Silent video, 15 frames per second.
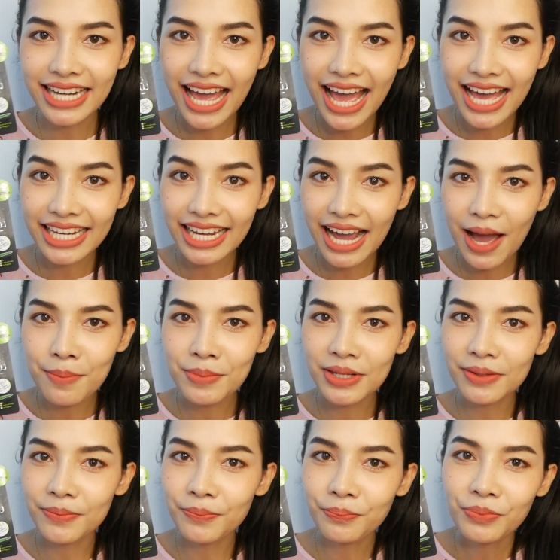หน้านะคะเป็
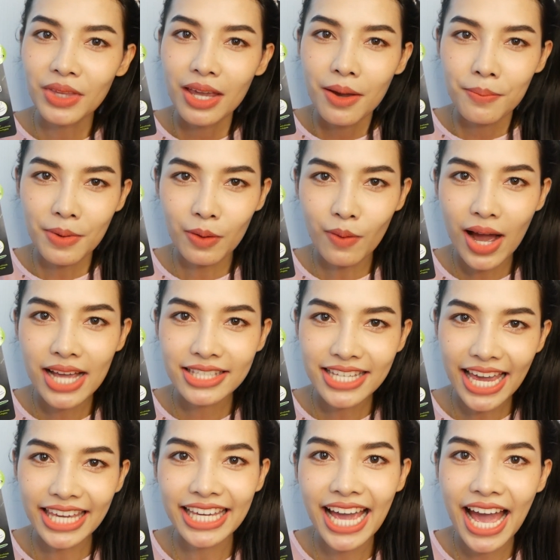นแบบว่า
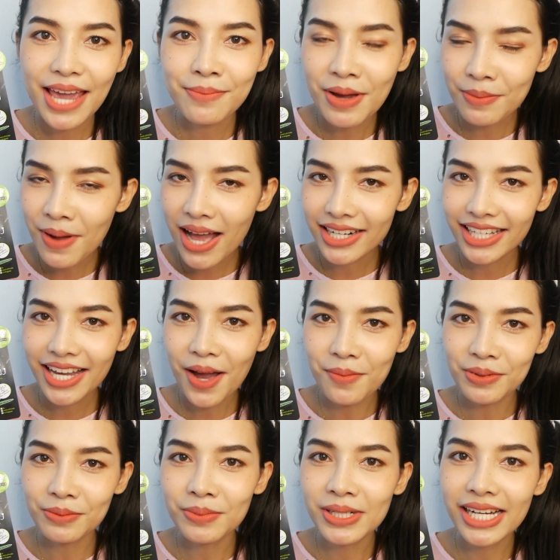ใช้ง่ายมากๆเลยค่ะ
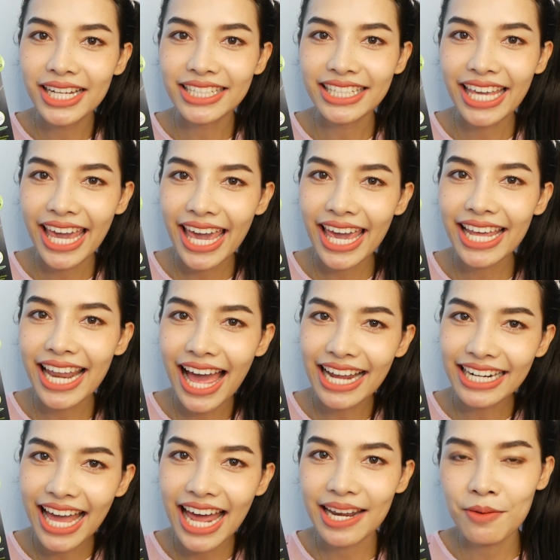เพื่อนๆแค่ล้าง
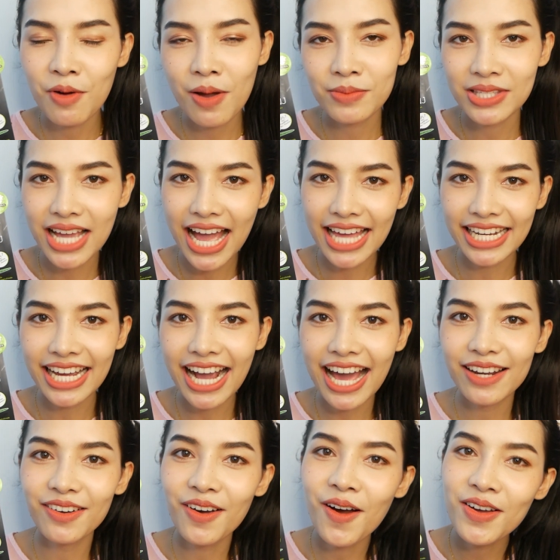หน้าทำความสะอาดนะคะ
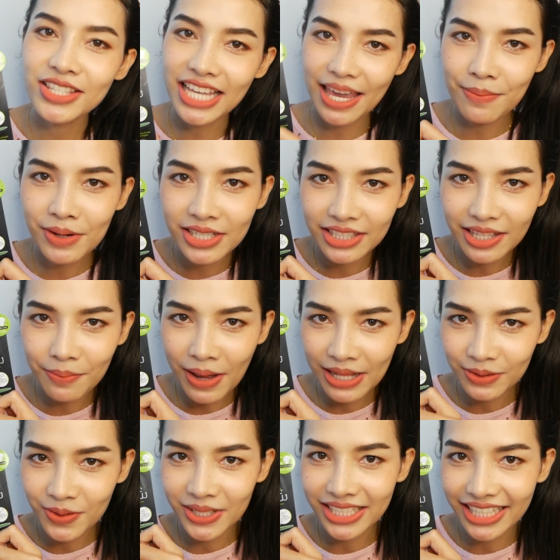แล้วก็ใช้ผลิตภัณ
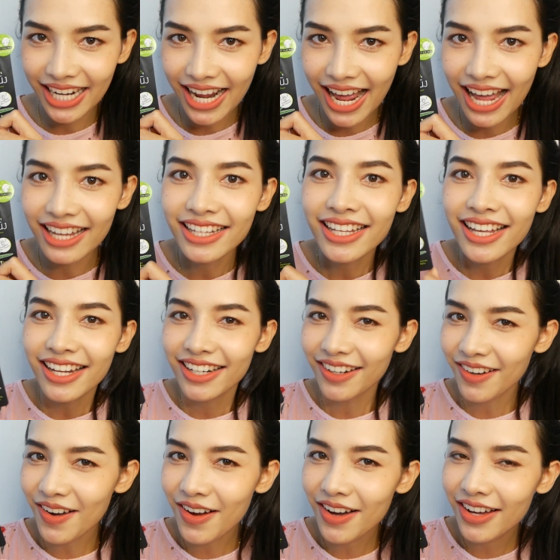ฑ์ตัวนี้นะคะ
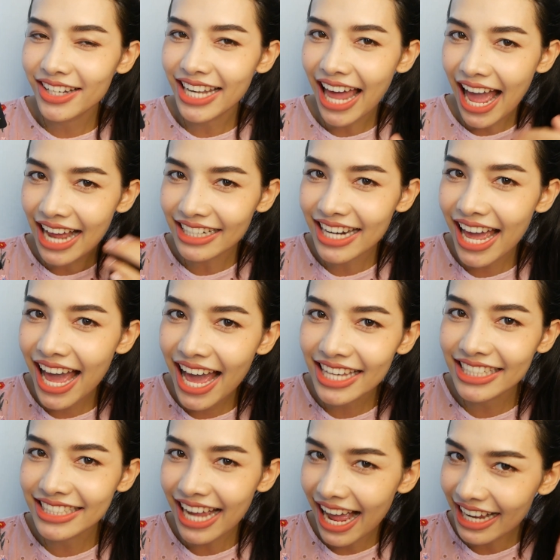แล้วก็ล้างหน้า
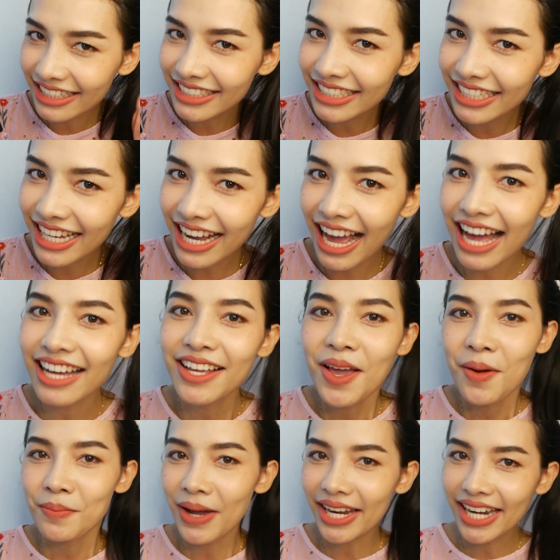อีกครั้งหนึ่งนะคะ
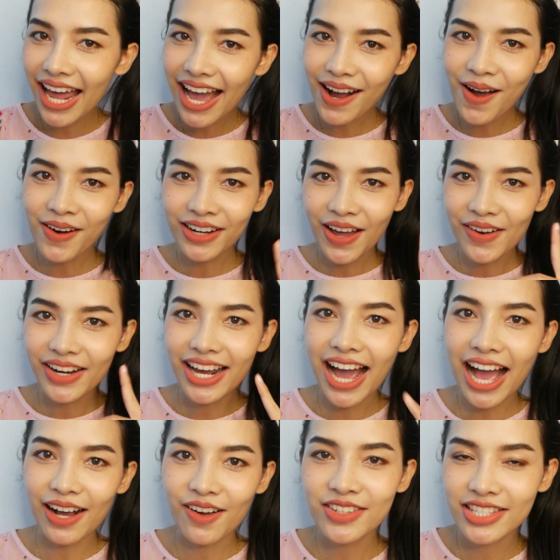ใบหน้าของเรานะ
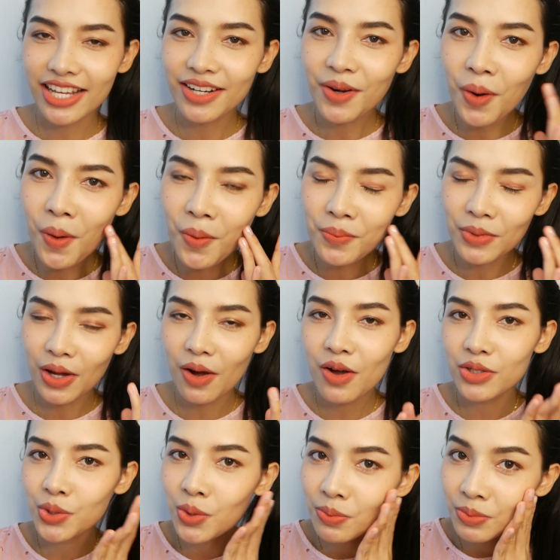คะก็จะนุ่มแล้วก็
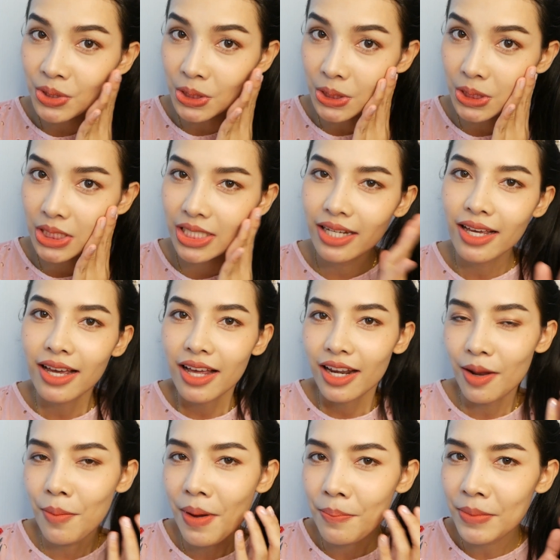ชุ่มชื้น
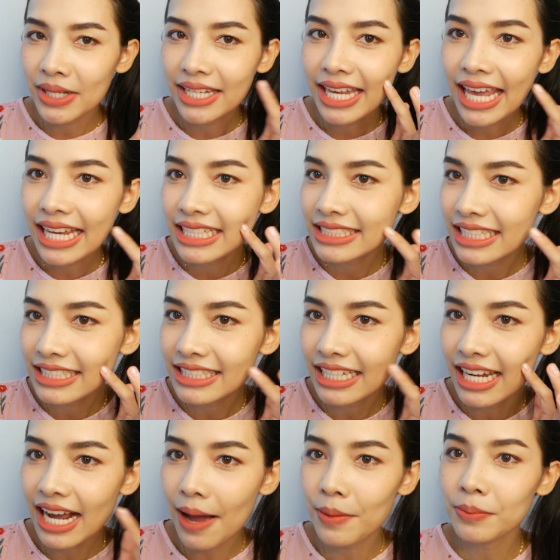แล้วแบบมันเด้งจริ
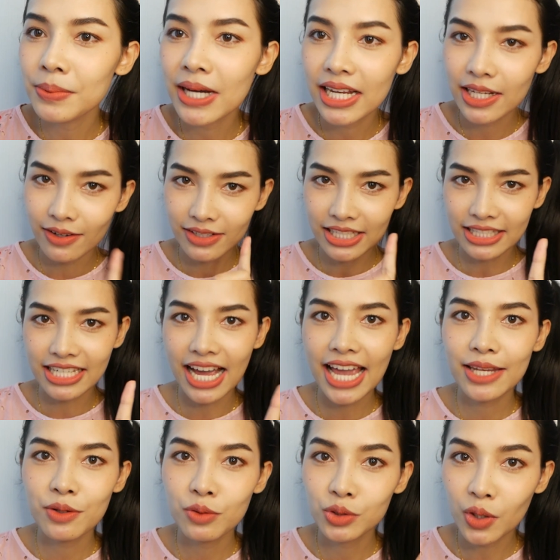งๆนะคะเพื่อนๆเดี๋ยวหนิงจะ
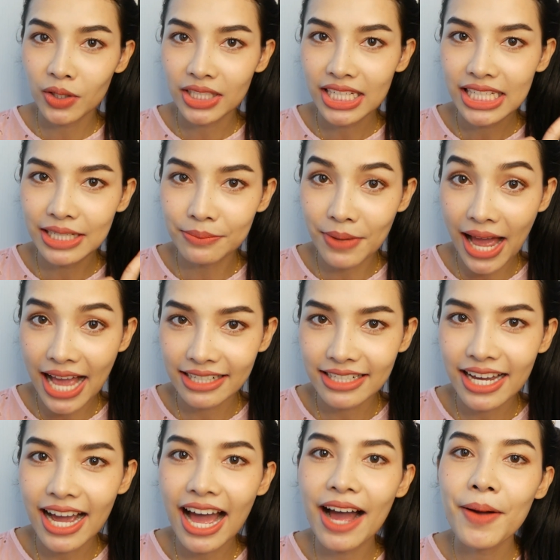ให้ดูตอนที่หนิงมาร์ก
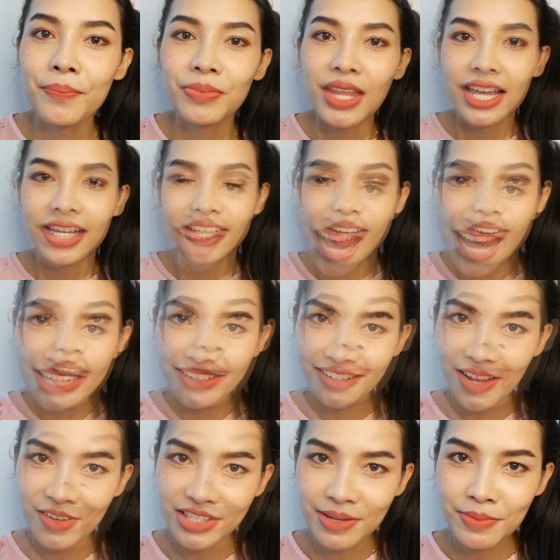นะคะเดี๋ยว
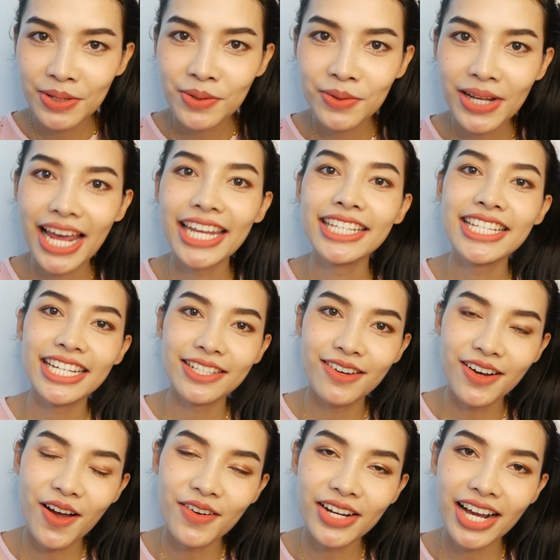เราจะมาดูรายละเอียดข
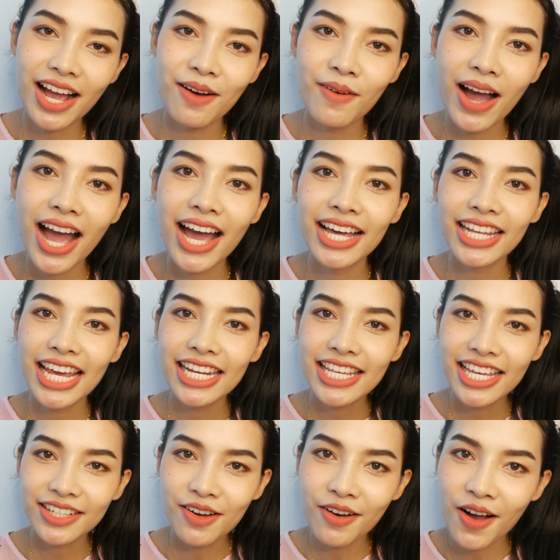องเขานะคะว่ารายละ
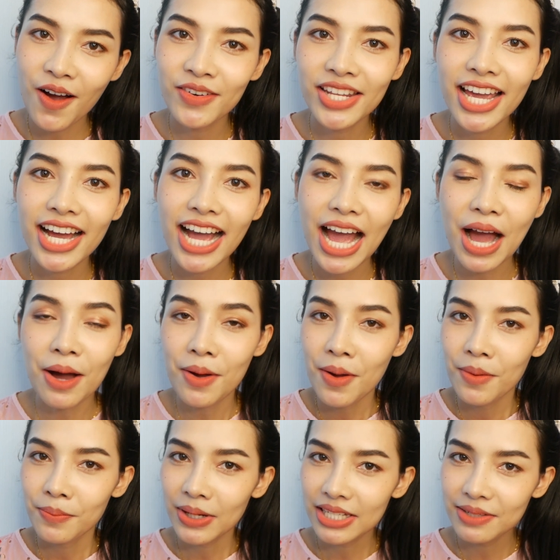เอียดของเขาเนี่ยค่ะ
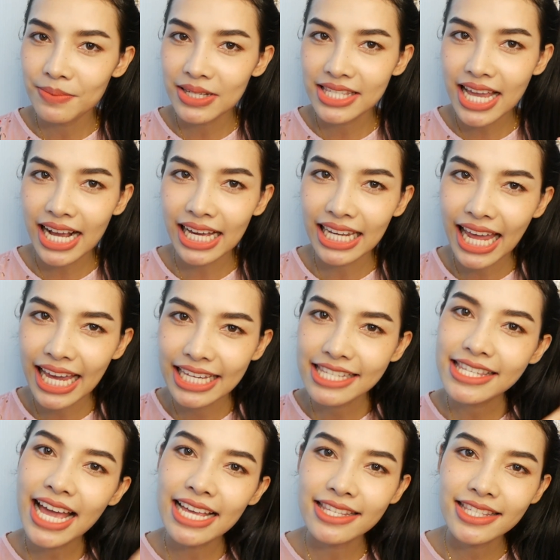ผลิตมาจากอะไร
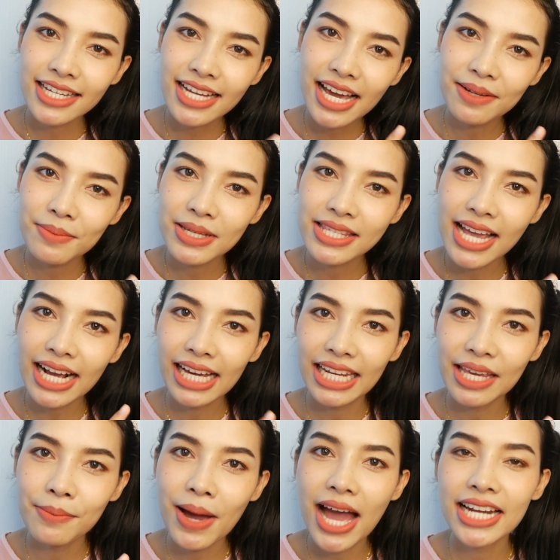สารสกัดมาจากอะไร
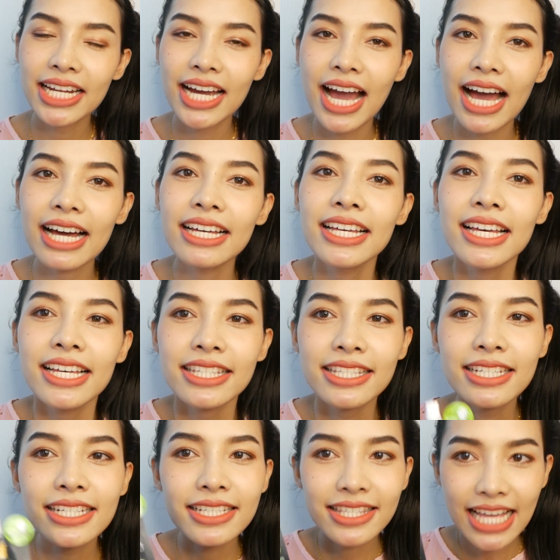บ้างนะคะ
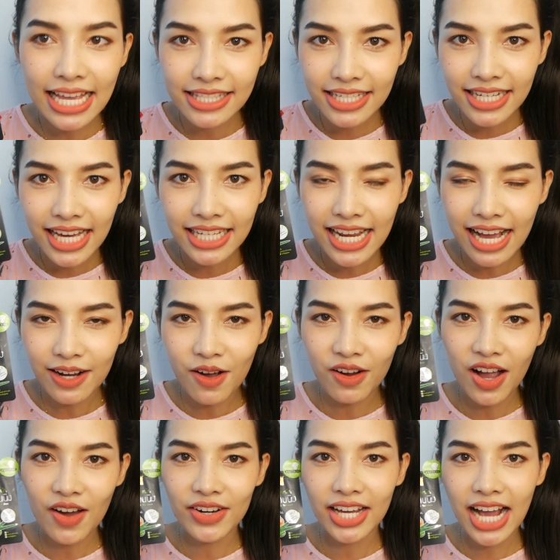ซึ่งสารสกัดหลักของ
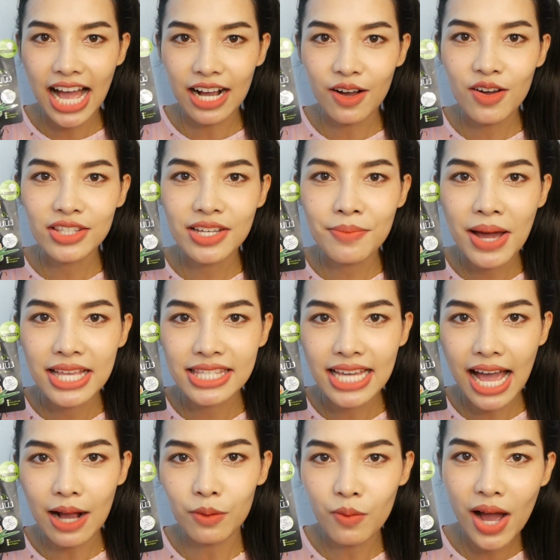เขานะคะก็จะมา
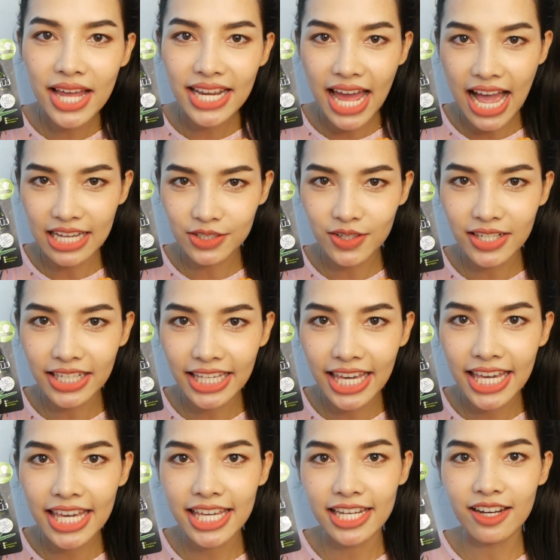จากว่านหางจระ
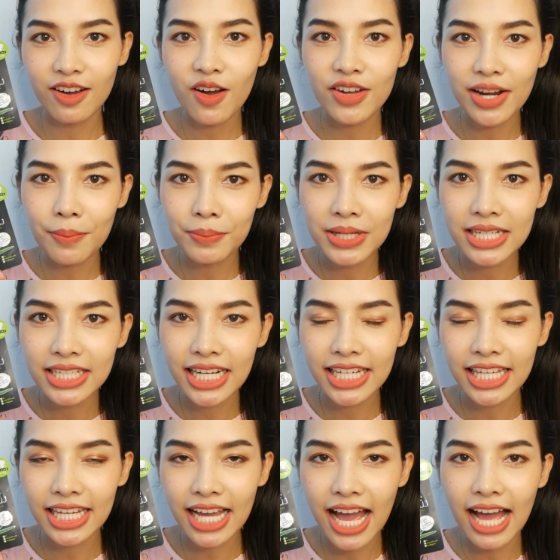เข้แล้วก็น้ำผึ้งนั่น
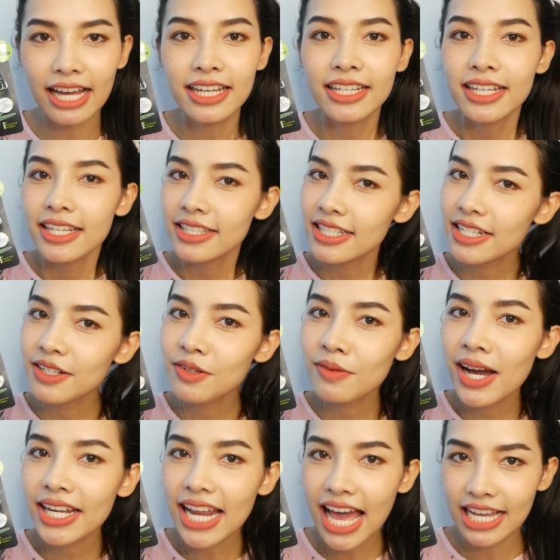เองค่ะซึ่ง
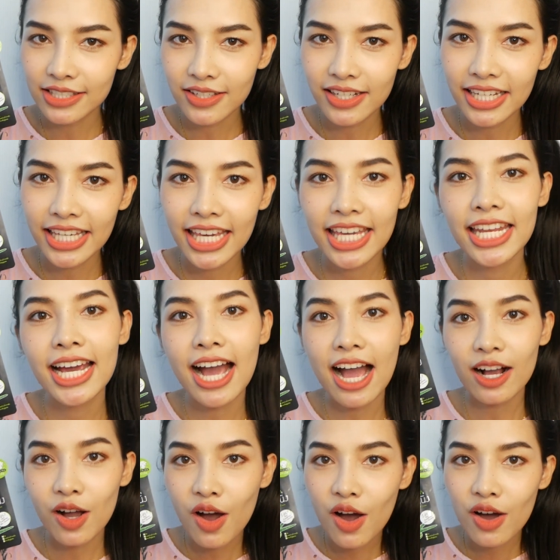ว่านหางจระเข้นะคะ
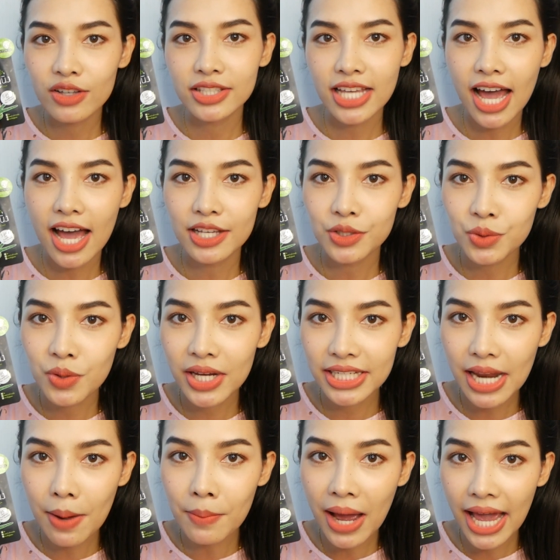ก็จะช่วย
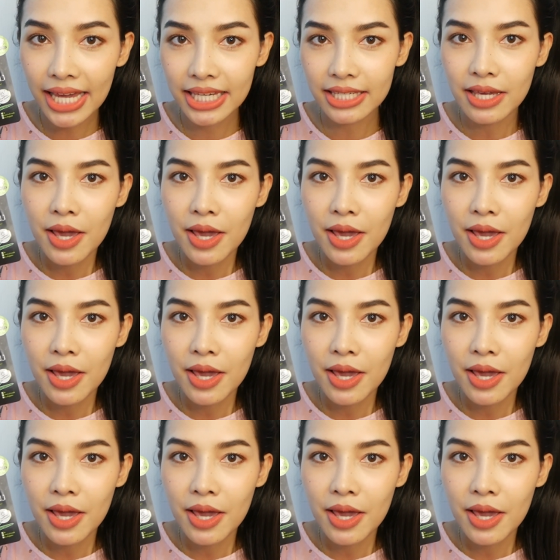ทำให้